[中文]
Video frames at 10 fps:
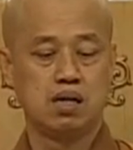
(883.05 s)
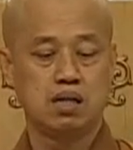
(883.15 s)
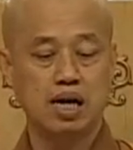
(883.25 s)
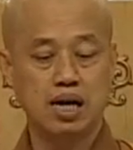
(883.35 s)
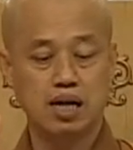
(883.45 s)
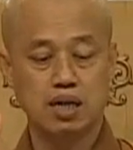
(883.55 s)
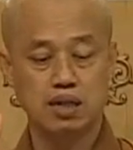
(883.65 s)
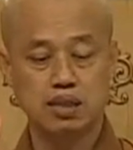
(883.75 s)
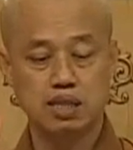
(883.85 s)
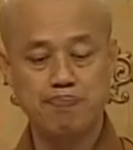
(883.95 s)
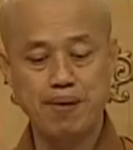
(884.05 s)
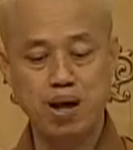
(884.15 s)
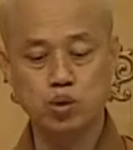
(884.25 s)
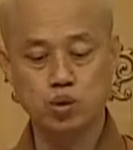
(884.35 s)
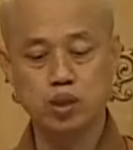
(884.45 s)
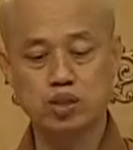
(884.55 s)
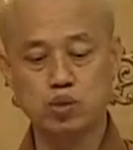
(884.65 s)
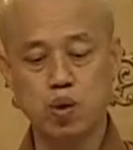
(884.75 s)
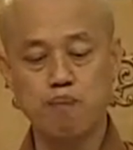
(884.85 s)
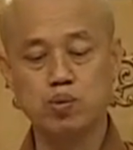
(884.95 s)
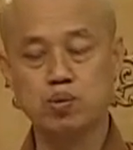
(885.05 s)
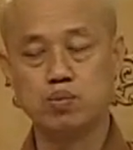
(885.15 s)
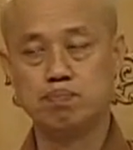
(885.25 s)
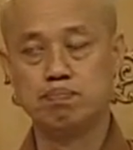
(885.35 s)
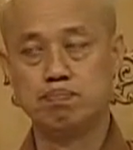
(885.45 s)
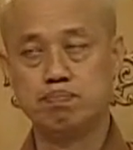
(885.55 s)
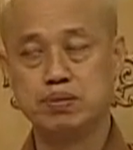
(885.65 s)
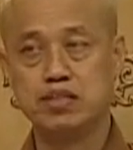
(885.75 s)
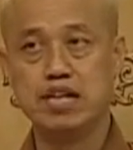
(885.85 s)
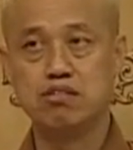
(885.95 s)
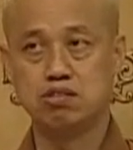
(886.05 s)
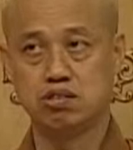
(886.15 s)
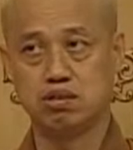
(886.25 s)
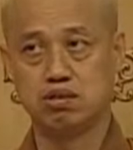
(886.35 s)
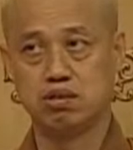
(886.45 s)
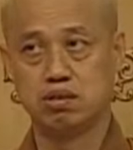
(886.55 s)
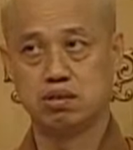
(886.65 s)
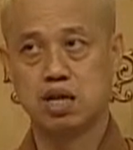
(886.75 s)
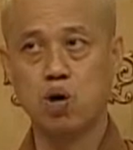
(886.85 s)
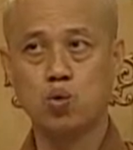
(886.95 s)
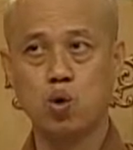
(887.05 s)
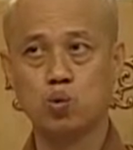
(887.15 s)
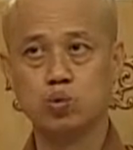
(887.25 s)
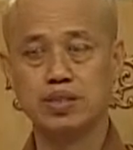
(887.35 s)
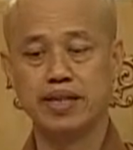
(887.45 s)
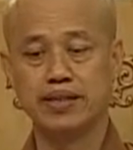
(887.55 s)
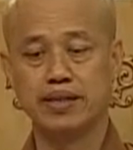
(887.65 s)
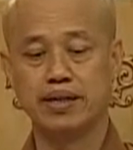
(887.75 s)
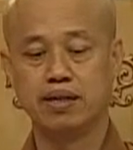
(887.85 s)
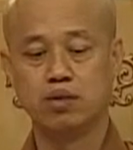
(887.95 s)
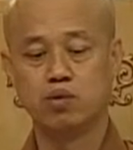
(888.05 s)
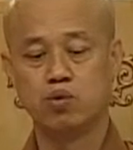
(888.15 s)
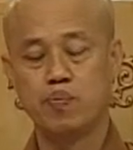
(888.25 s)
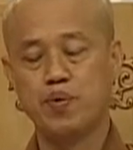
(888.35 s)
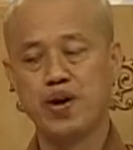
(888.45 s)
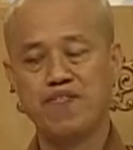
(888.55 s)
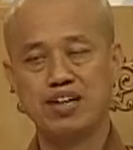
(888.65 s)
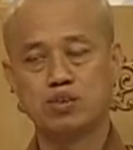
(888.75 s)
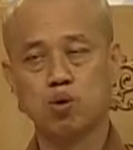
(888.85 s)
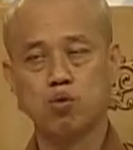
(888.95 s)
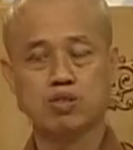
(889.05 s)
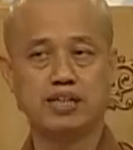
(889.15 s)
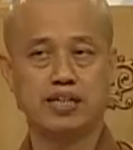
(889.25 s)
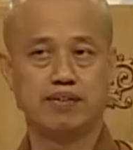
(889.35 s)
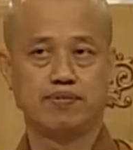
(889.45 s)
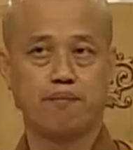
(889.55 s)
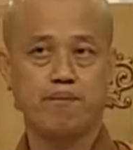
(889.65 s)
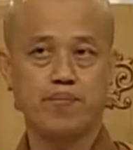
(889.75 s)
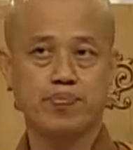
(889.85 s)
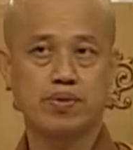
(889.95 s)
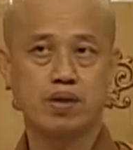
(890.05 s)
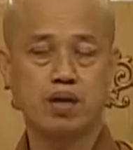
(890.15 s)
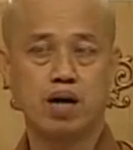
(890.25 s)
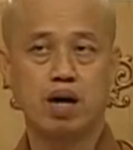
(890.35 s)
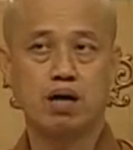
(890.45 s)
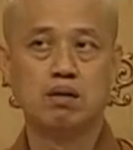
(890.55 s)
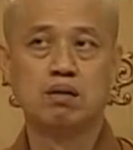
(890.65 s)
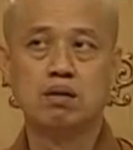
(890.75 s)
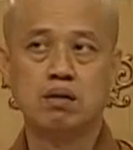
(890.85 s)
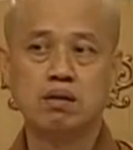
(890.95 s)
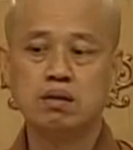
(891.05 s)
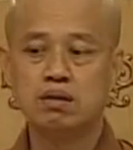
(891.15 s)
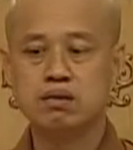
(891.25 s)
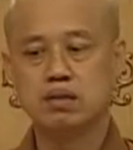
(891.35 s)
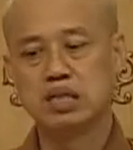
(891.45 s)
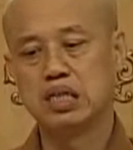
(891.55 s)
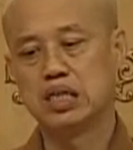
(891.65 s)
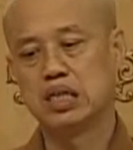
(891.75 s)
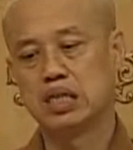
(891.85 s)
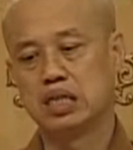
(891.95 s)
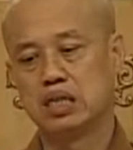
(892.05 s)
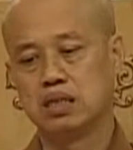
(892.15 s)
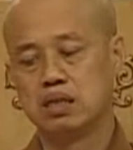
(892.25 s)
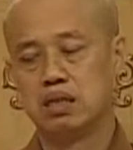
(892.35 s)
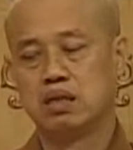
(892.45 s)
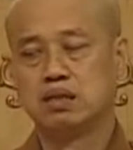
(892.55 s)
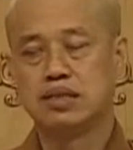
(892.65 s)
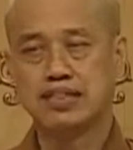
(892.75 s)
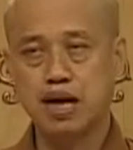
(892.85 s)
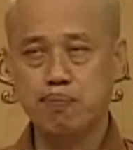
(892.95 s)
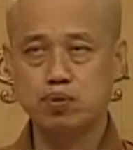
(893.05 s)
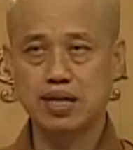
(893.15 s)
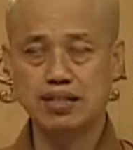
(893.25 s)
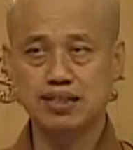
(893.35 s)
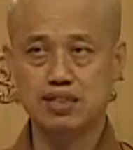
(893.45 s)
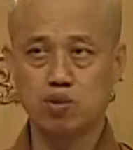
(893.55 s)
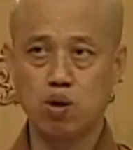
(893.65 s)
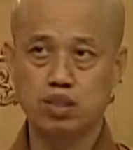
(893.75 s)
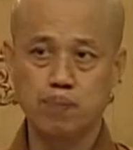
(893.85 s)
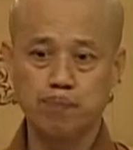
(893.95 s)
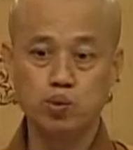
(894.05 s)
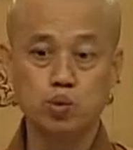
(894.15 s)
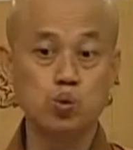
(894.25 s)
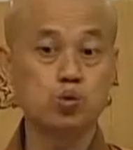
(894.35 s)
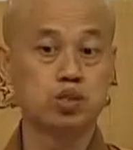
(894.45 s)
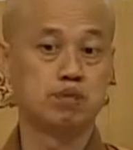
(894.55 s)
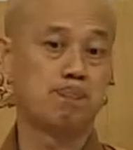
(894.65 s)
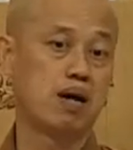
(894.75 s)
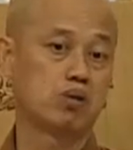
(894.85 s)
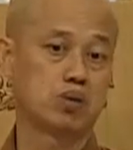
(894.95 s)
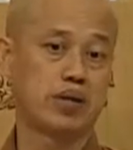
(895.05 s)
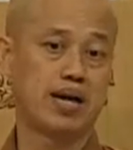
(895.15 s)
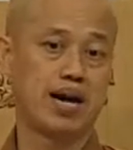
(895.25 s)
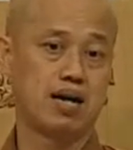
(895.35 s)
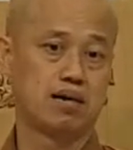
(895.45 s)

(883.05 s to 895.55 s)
那你报税如果不不诚实，超过五千呢，会不会犯重戒啊？这个在家菩萨戒说你不如实报税啊，